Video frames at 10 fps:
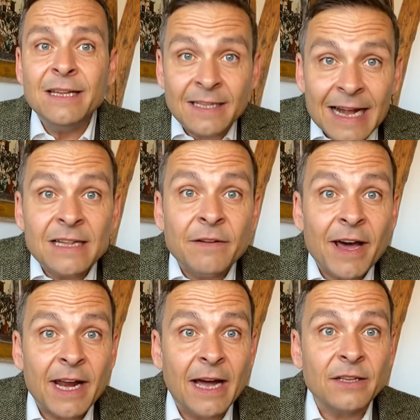Die
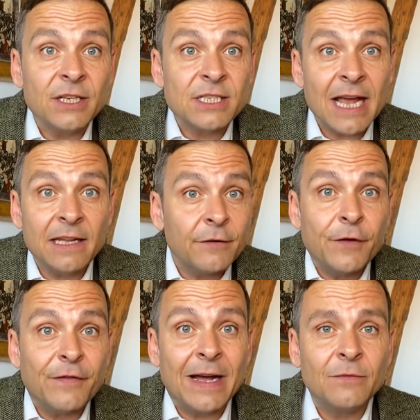Delta-Variante sei
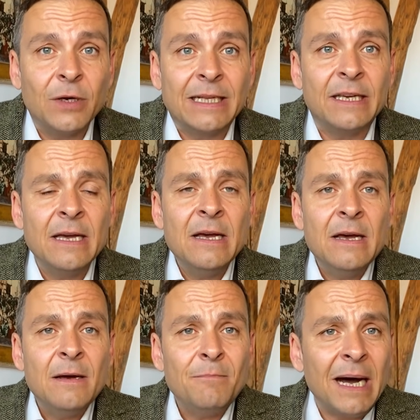dafür verantwortlich,
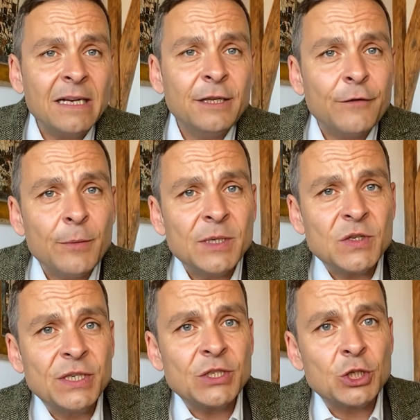machen die
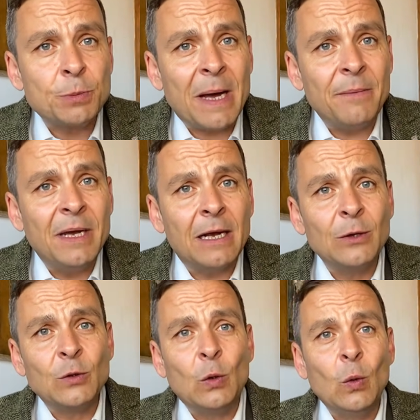Frühpensionisten Spahn,
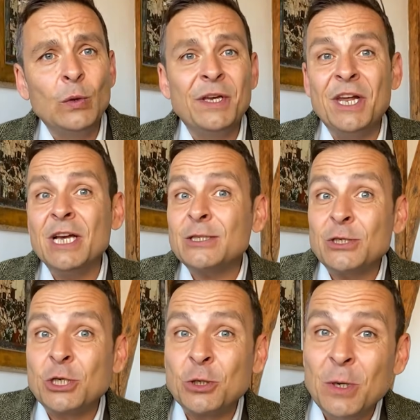Merkel und Co. den
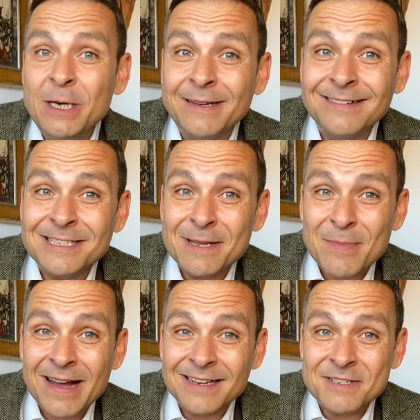ersten Schuldigen des
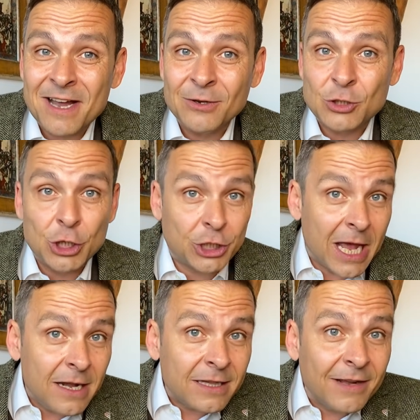Debakels aus. Die
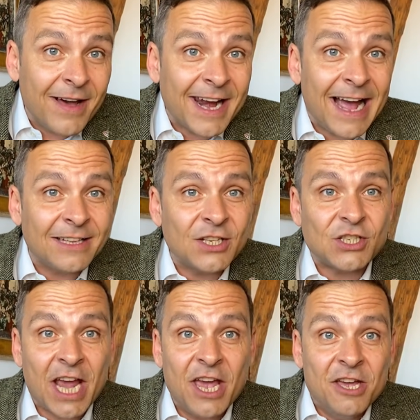Delta-Variante
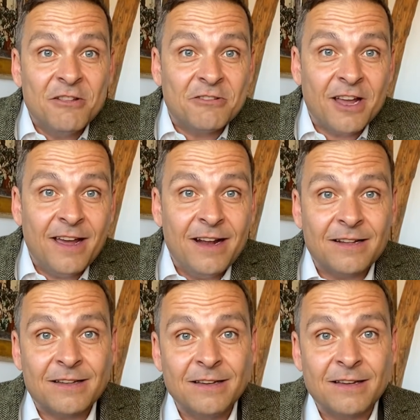sei
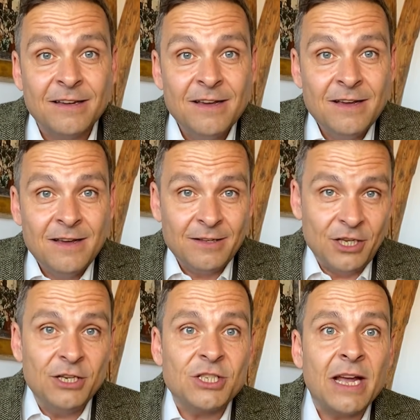hinterhältig.
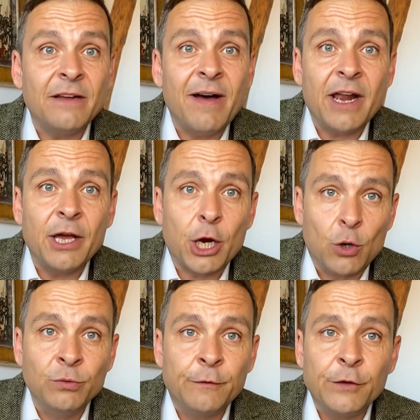Die sei der wahre
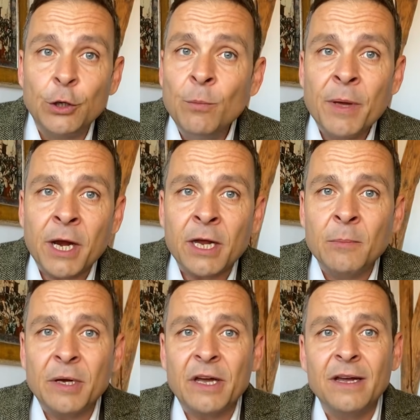Grund für die
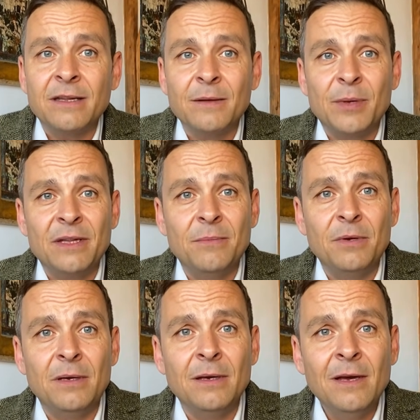Unberechenbarkeit der
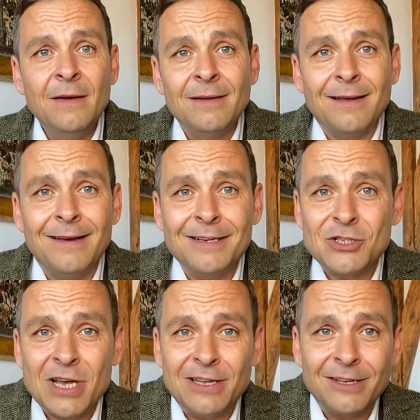Pandemie. Daher
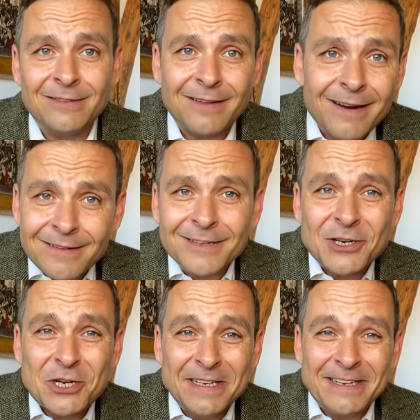sei der
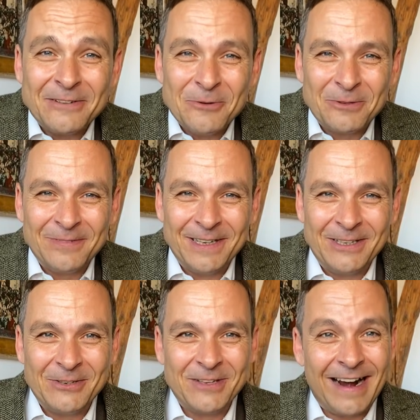dritte Stich
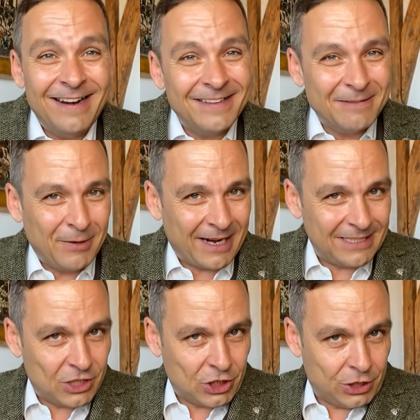notwendig und alle, die
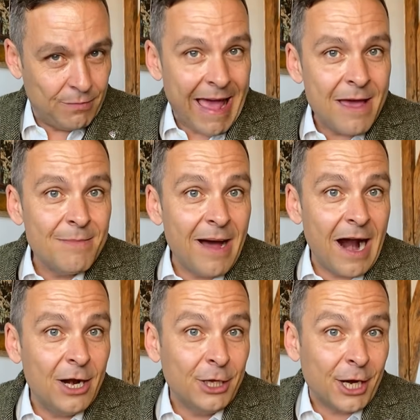bereits
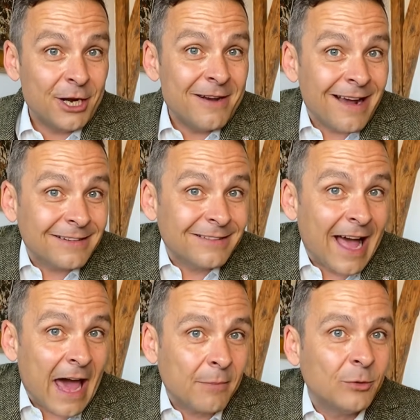zweimal ihre nackten
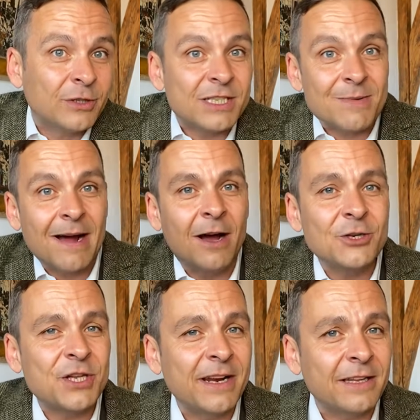Arme unter Zwang
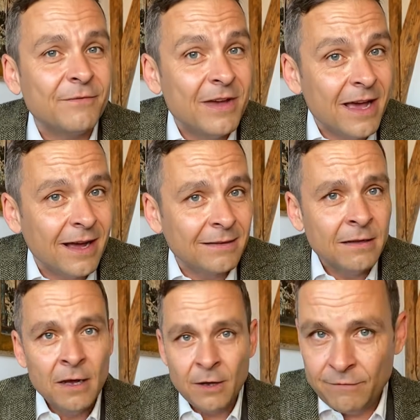ausstreckten,
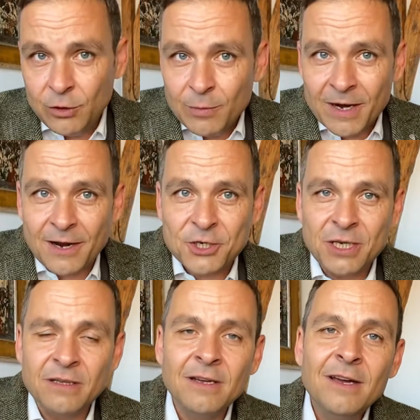wären, wie
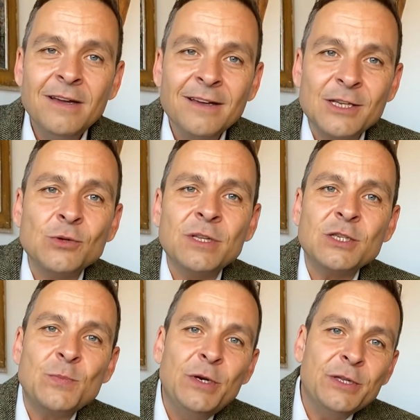überraschend,
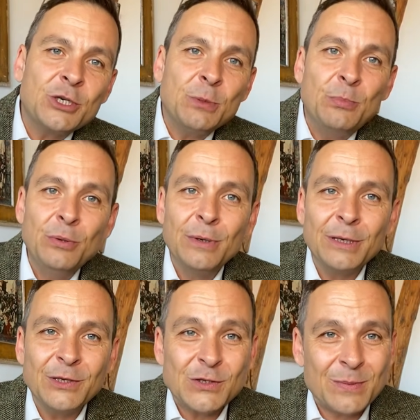gesundheitspolitische
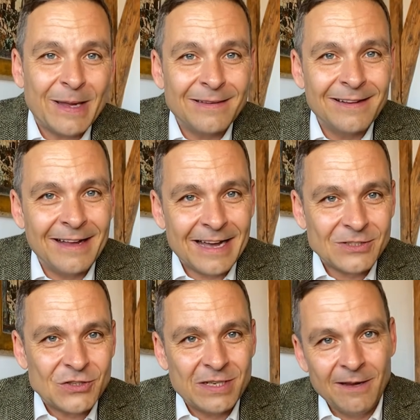Bürger der zweiten
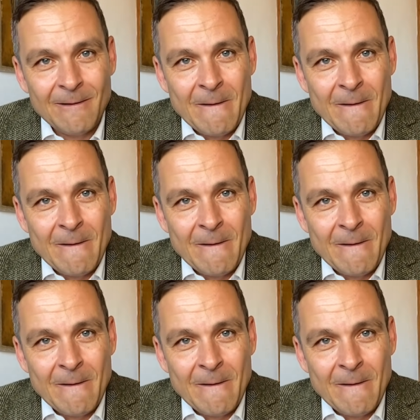Klasse.